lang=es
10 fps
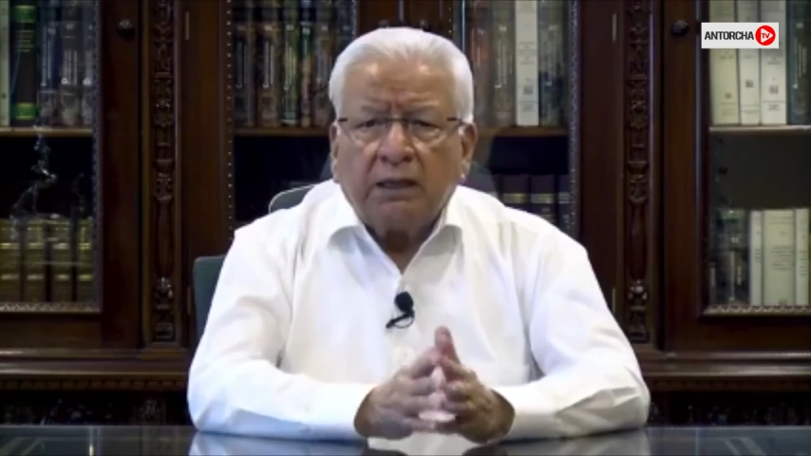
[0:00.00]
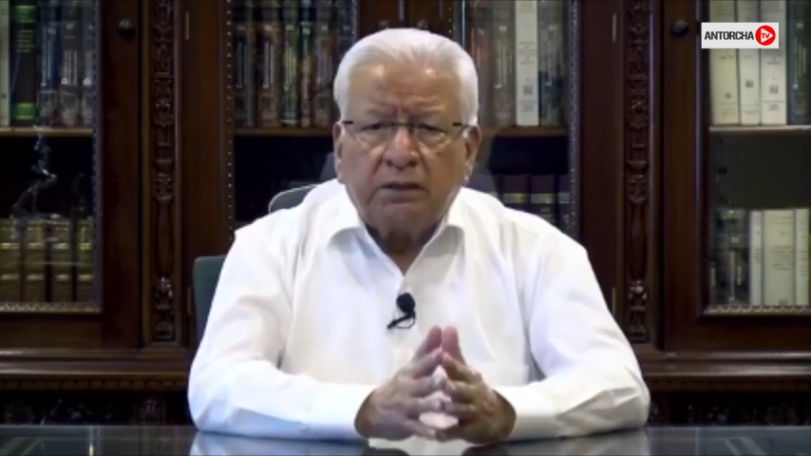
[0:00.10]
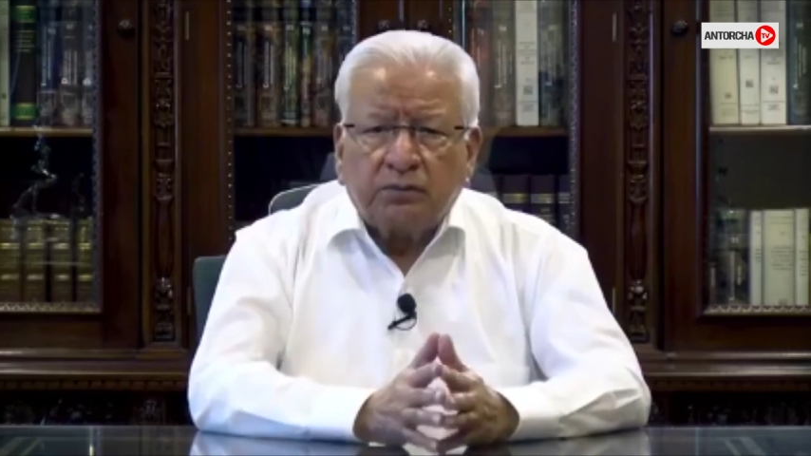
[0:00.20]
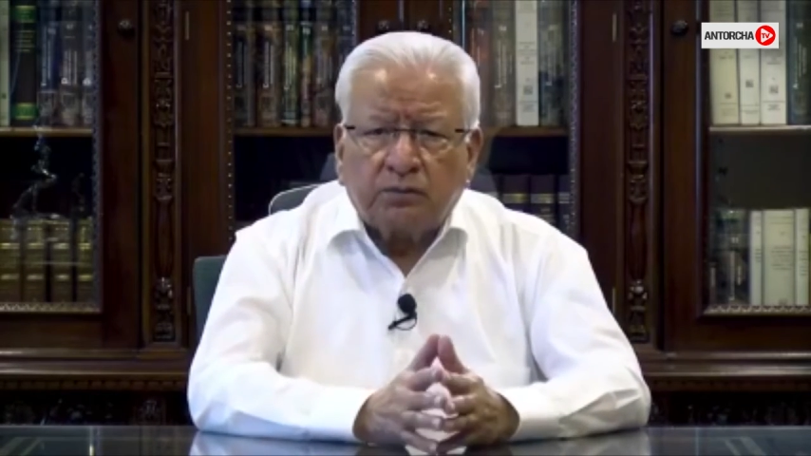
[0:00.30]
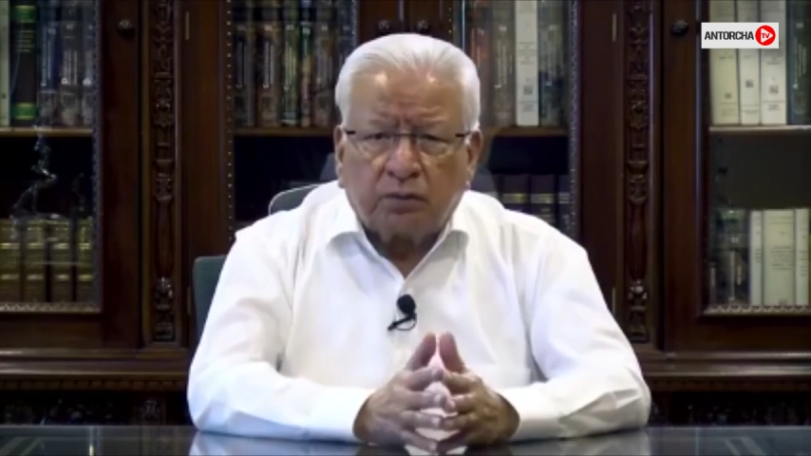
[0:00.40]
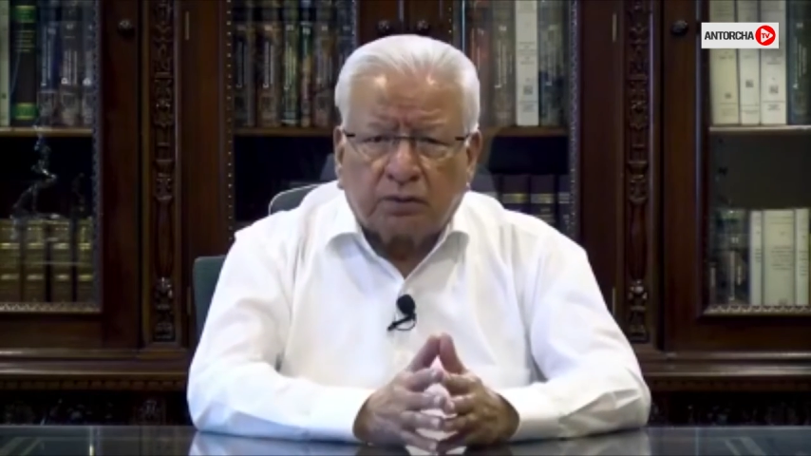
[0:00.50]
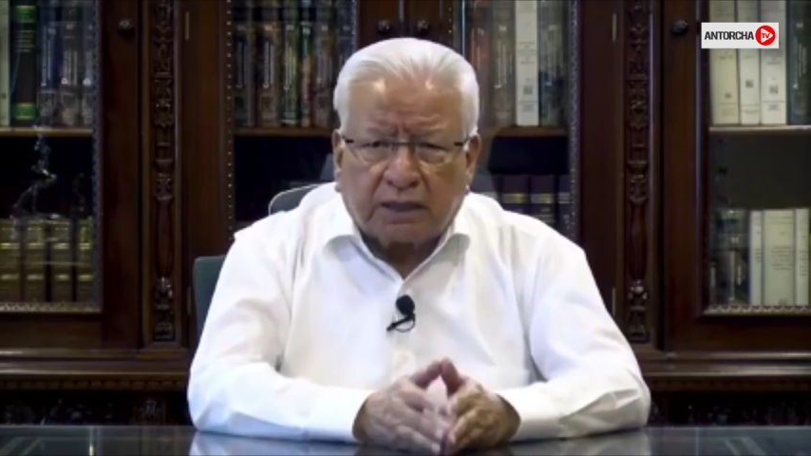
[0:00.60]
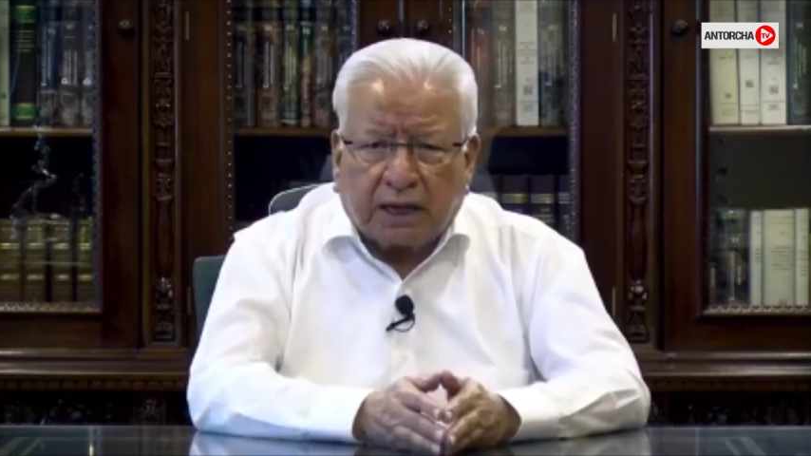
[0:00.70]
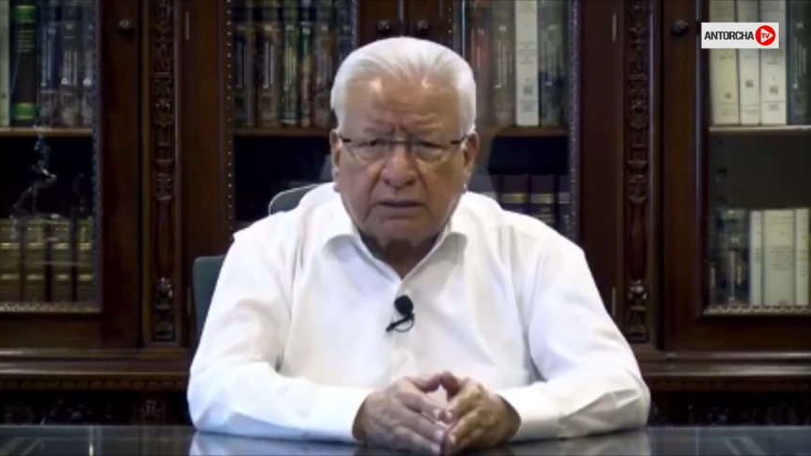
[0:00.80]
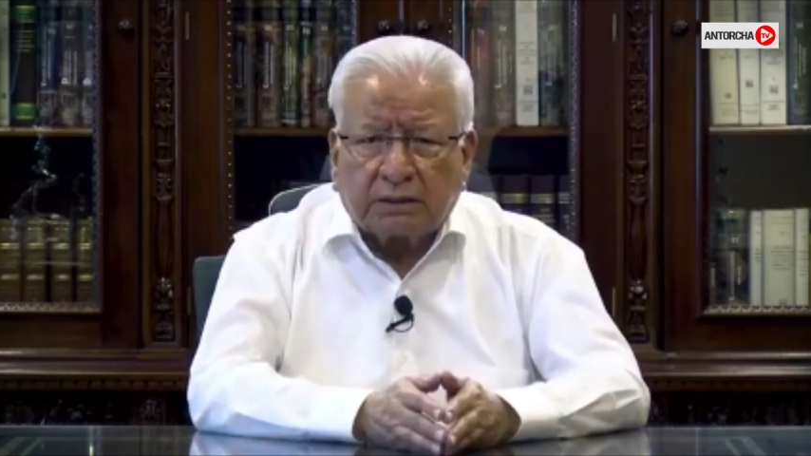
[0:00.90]

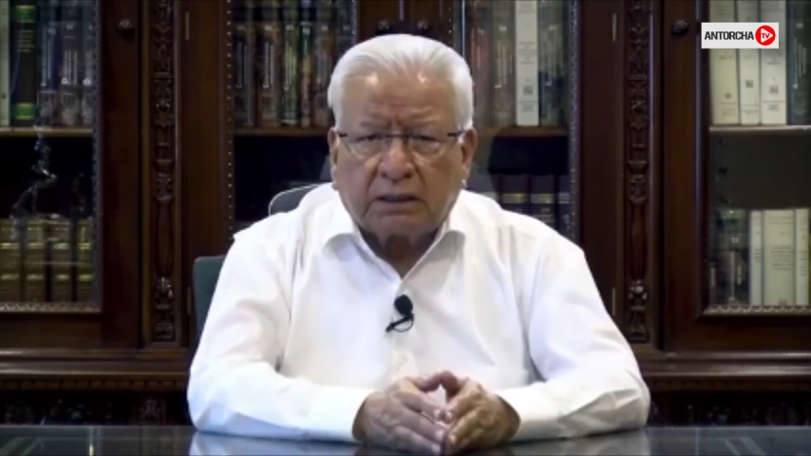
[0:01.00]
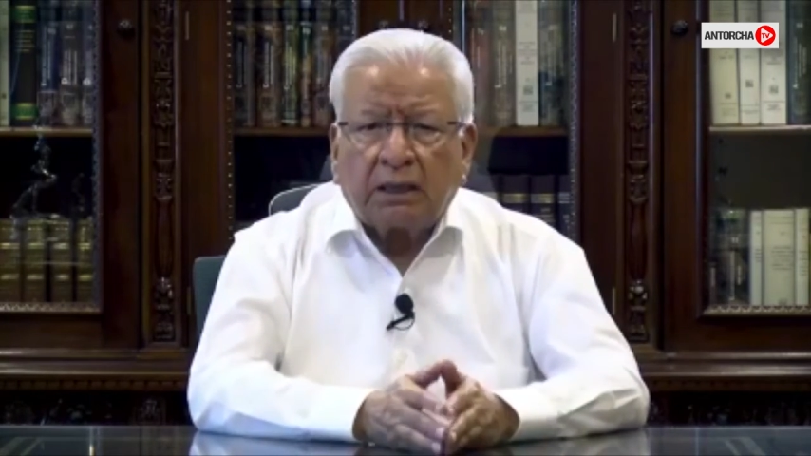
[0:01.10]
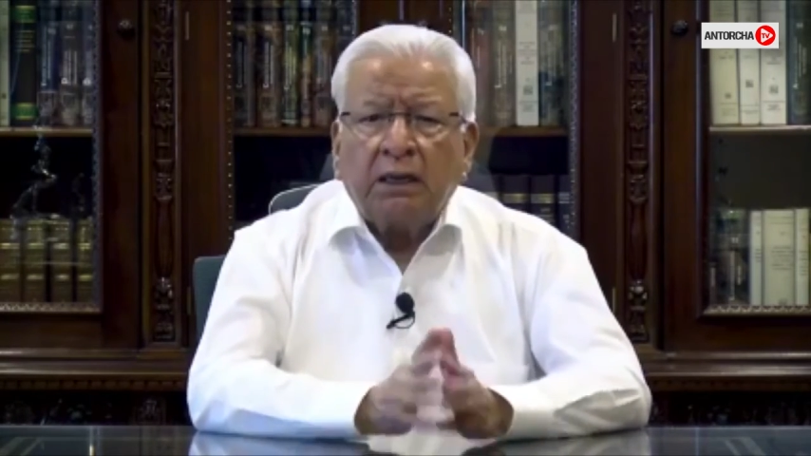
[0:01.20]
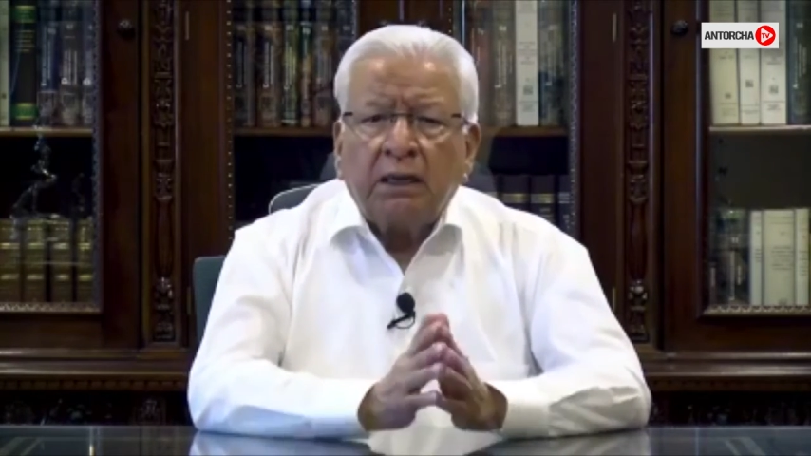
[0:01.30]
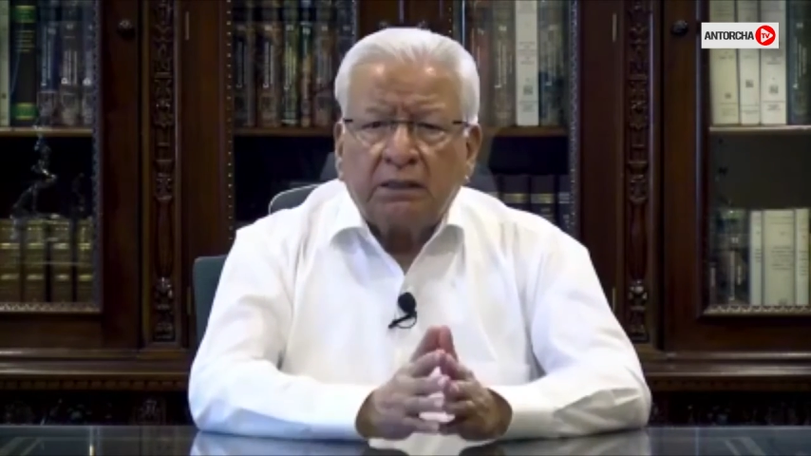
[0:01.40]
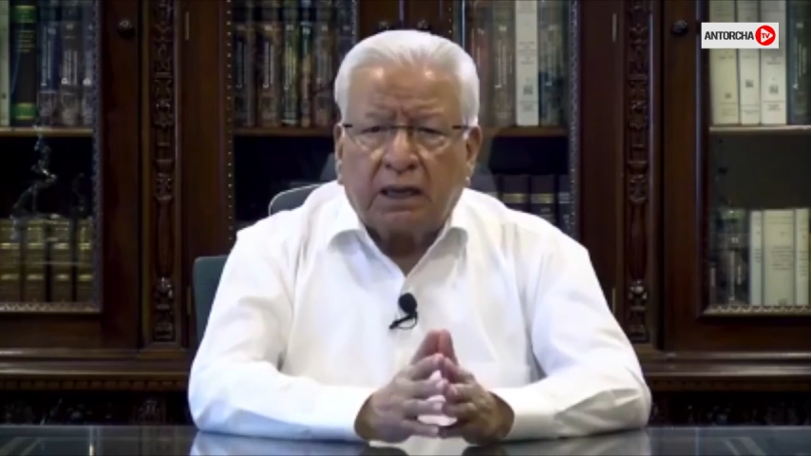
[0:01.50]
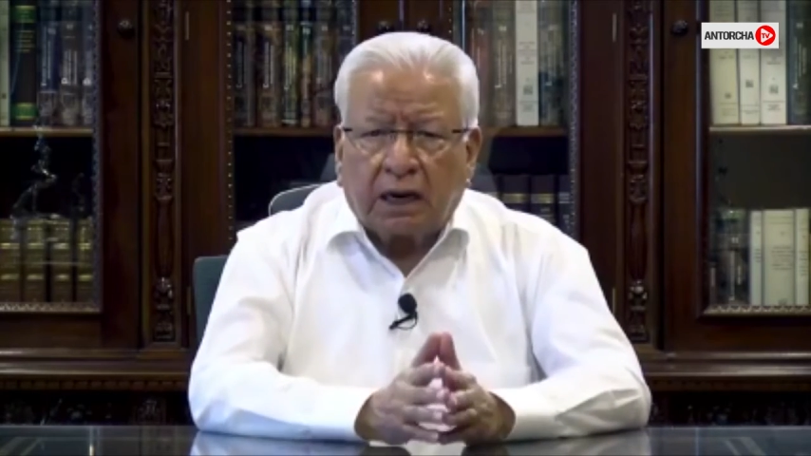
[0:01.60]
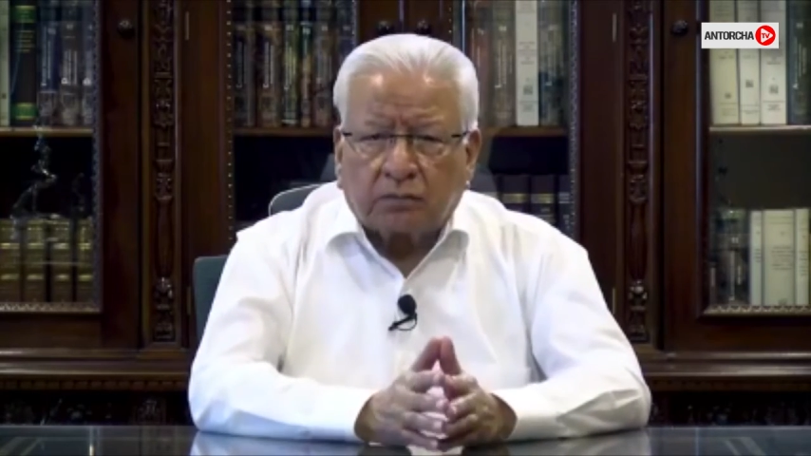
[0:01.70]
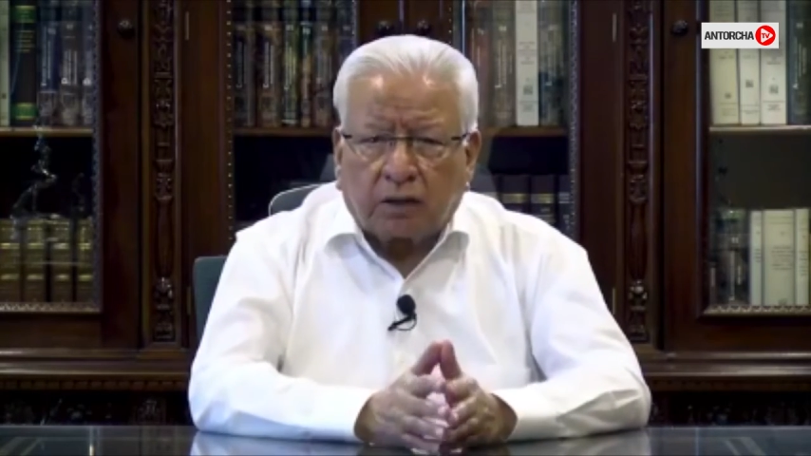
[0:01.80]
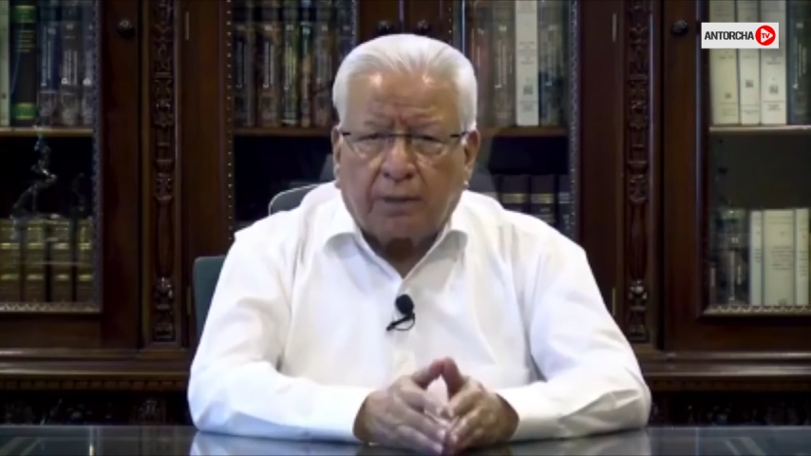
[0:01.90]
insultante del
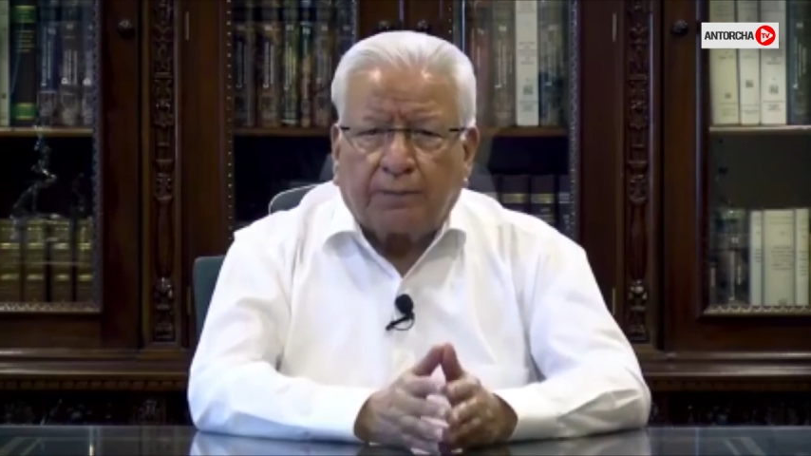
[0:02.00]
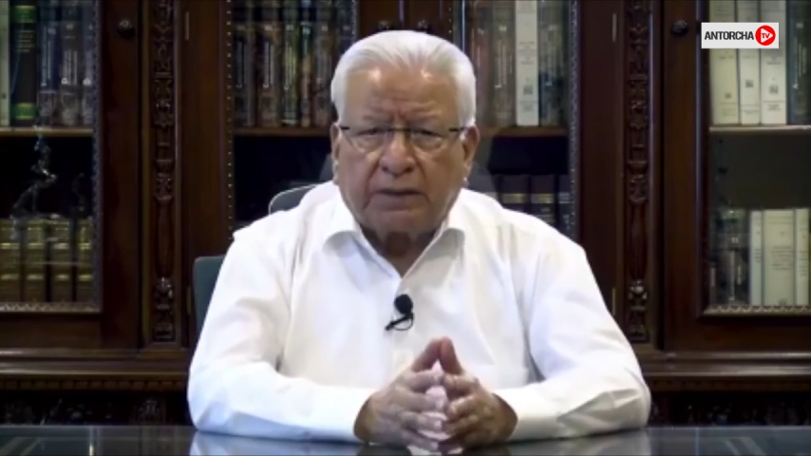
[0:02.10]
actual